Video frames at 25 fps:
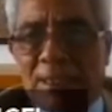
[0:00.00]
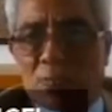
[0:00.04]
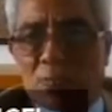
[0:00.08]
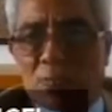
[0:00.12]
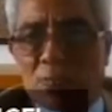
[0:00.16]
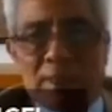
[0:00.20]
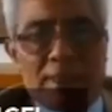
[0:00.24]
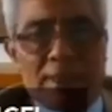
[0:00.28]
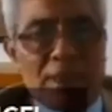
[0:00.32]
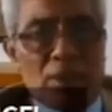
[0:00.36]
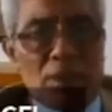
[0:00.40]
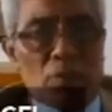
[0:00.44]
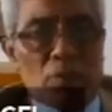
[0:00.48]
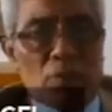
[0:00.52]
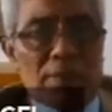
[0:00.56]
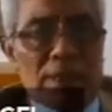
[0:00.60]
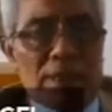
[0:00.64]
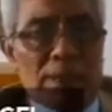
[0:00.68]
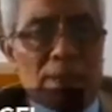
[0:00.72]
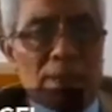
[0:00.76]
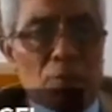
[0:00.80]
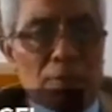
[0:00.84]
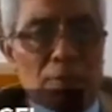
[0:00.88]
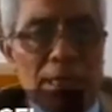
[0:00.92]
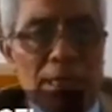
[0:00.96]
a los derechos
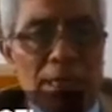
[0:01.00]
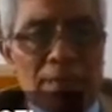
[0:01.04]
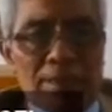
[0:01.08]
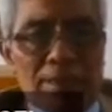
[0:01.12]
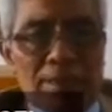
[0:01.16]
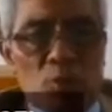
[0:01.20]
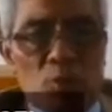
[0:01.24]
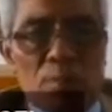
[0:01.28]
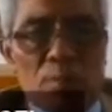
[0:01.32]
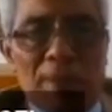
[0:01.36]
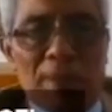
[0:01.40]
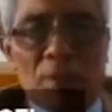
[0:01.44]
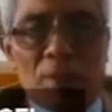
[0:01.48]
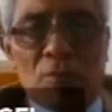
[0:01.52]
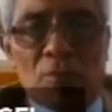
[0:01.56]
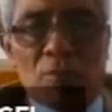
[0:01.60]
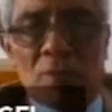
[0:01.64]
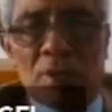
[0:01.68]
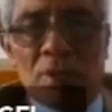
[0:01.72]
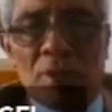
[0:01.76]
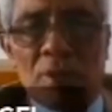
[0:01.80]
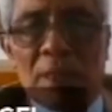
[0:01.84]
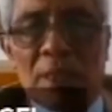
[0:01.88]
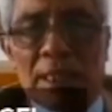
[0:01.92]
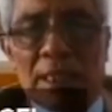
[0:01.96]
laborales y
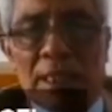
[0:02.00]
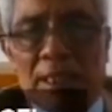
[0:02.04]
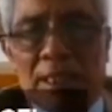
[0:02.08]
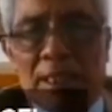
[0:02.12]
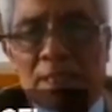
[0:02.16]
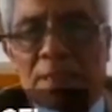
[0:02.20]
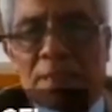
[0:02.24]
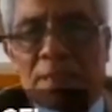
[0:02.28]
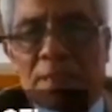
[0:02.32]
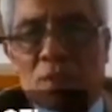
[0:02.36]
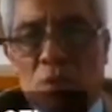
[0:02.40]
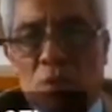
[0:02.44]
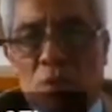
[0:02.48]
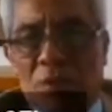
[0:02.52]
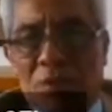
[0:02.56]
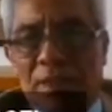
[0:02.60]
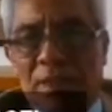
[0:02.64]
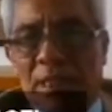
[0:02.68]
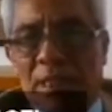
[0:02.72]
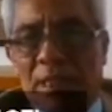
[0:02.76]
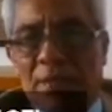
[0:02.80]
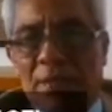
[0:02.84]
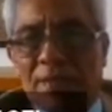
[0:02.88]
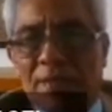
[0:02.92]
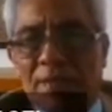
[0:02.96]
humanos que el rector
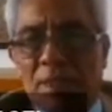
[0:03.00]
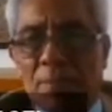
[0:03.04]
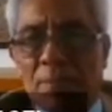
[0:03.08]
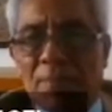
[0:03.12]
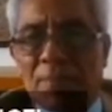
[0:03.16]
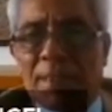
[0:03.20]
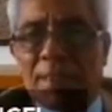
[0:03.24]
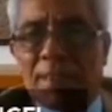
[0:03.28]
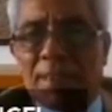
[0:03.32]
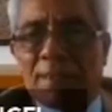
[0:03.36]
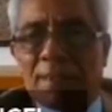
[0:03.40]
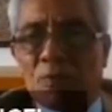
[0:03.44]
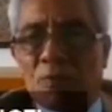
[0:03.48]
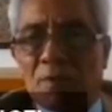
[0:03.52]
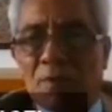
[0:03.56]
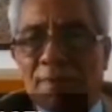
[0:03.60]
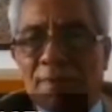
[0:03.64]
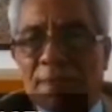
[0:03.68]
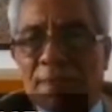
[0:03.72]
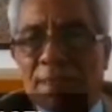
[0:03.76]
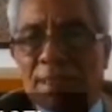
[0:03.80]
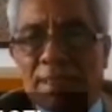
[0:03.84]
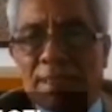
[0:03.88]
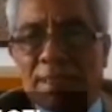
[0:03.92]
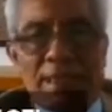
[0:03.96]
de la Benemérita
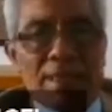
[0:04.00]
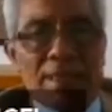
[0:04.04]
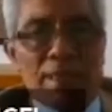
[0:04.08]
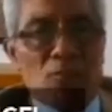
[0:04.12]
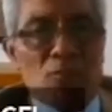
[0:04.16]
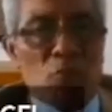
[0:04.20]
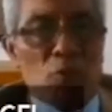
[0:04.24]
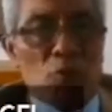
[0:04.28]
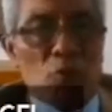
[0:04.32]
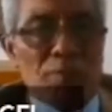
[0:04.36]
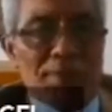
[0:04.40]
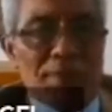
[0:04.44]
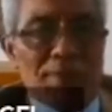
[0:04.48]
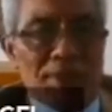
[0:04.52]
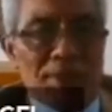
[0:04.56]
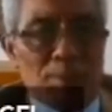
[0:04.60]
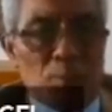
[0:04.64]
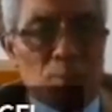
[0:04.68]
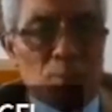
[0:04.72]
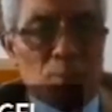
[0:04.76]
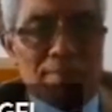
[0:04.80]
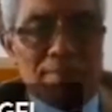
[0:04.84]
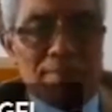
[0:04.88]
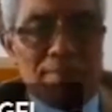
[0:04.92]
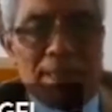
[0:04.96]
Universidad Autónoma de
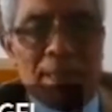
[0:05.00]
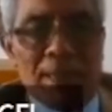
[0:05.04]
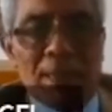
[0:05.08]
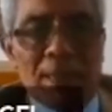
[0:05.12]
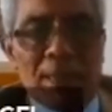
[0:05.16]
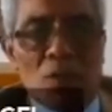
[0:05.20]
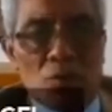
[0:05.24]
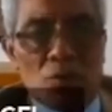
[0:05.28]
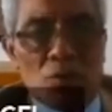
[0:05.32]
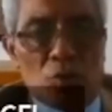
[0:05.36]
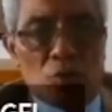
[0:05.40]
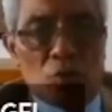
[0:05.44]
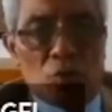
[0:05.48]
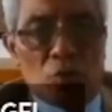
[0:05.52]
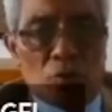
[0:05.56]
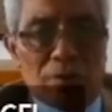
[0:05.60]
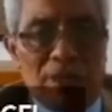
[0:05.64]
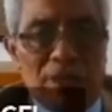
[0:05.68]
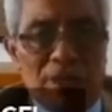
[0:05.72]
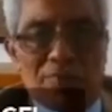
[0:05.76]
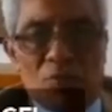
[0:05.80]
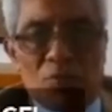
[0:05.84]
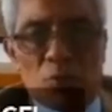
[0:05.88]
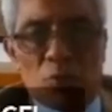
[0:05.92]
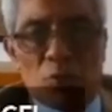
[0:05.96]
Puebla, doctor
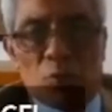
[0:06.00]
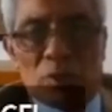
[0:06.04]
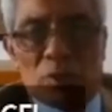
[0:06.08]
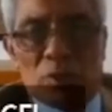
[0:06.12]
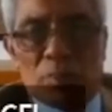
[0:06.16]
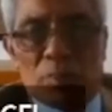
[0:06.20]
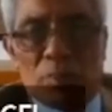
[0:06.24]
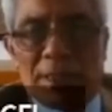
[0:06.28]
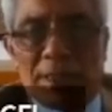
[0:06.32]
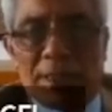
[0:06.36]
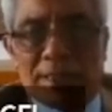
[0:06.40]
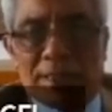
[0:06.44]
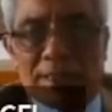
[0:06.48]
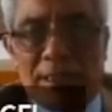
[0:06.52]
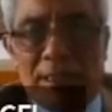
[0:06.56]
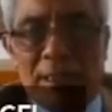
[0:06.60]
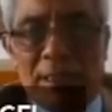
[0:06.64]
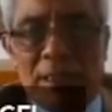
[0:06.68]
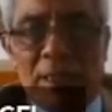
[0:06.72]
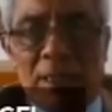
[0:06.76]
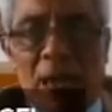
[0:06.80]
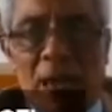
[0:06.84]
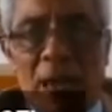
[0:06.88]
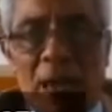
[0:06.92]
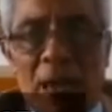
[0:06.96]
Alfonso Esparza,
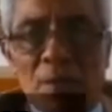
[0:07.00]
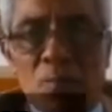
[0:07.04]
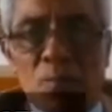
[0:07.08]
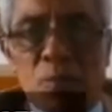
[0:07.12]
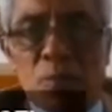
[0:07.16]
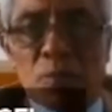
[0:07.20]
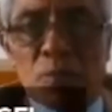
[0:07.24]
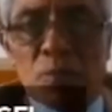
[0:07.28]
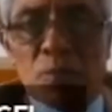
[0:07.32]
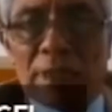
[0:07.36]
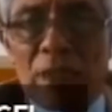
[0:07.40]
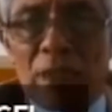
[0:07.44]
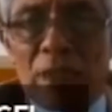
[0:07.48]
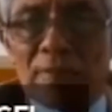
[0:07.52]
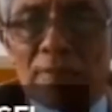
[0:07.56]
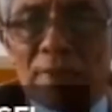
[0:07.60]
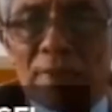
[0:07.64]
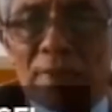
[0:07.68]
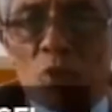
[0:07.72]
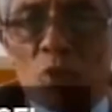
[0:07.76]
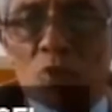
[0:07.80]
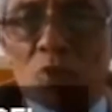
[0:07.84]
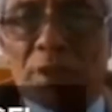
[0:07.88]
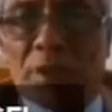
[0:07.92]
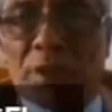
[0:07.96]
ha impulsado en
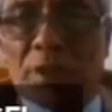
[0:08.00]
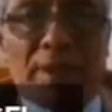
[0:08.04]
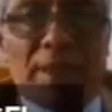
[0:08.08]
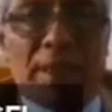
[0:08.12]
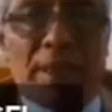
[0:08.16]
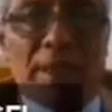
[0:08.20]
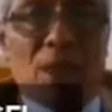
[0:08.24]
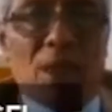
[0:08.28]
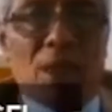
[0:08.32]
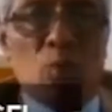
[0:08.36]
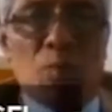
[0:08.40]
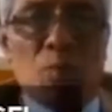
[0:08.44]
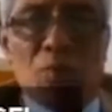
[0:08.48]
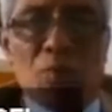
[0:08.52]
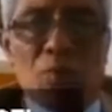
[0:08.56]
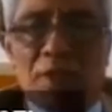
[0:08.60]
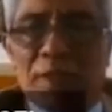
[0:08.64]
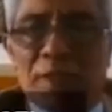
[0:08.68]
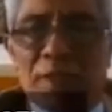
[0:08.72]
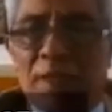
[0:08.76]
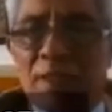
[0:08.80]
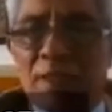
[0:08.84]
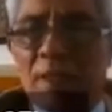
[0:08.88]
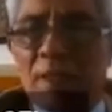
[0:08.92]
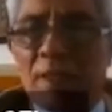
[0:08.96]
contra de la
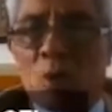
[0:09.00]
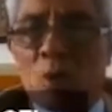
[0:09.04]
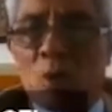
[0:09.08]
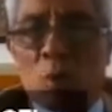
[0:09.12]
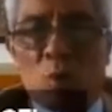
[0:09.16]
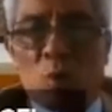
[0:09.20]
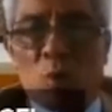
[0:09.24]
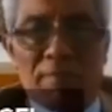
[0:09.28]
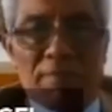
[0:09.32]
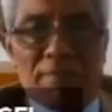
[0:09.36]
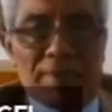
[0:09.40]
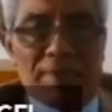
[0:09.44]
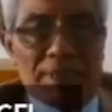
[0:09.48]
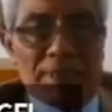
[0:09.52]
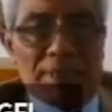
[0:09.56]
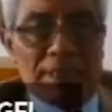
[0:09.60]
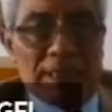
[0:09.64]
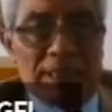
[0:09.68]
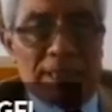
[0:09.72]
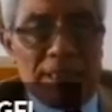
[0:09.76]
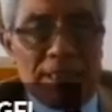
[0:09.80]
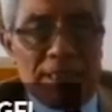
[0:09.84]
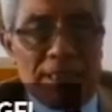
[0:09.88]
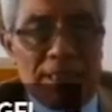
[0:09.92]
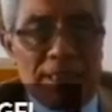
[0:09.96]
comunidad
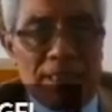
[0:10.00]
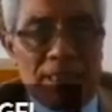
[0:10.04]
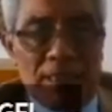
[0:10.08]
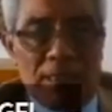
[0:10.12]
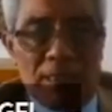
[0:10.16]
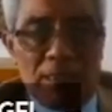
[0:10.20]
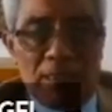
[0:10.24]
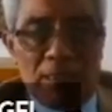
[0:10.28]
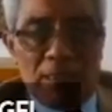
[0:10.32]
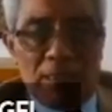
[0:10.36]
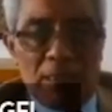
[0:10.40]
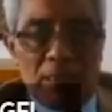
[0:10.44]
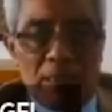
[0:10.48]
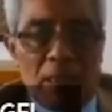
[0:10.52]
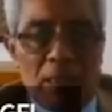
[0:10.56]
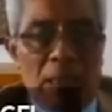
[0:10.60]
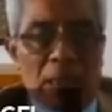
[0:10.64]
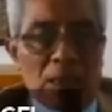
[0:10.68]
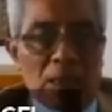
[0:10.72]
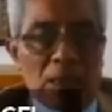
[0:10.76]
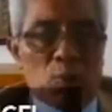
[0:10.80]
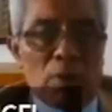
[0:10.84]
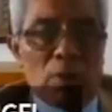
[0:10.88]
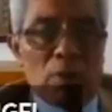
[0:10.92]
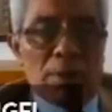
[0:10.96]
universitaria.
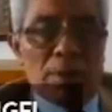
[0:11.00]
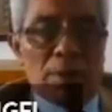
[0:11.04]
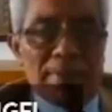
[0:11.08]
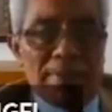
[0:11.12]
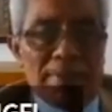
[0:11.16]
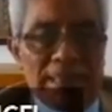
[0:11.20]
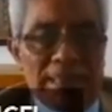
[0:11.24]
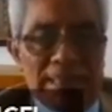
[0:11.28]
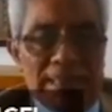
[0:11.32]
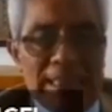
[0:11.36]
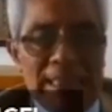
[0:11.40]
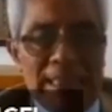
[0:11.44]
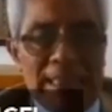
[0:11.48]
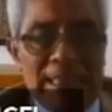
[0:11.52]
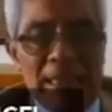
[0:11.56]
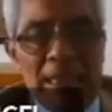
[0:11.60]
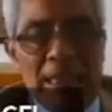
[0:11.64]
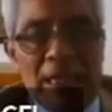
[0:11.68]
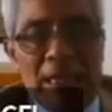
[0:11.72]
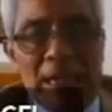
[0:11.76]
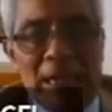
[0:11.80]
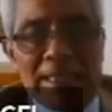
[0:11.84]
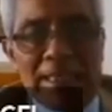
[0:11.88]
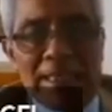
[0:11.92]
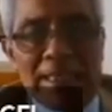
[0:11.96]
Actualmente
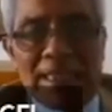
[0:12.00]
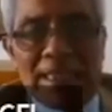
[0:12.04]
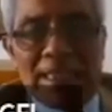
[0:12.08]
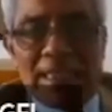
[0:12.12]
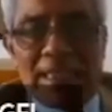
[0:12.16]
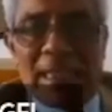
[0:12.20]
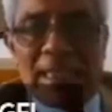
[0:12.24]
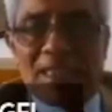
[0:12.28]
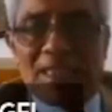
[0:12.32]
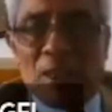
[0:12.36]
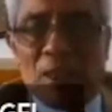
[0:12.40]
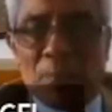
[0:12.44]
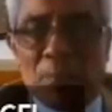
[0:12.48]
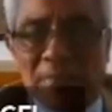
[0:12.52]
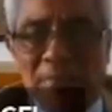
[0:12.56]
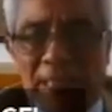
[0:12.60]
hay cerca de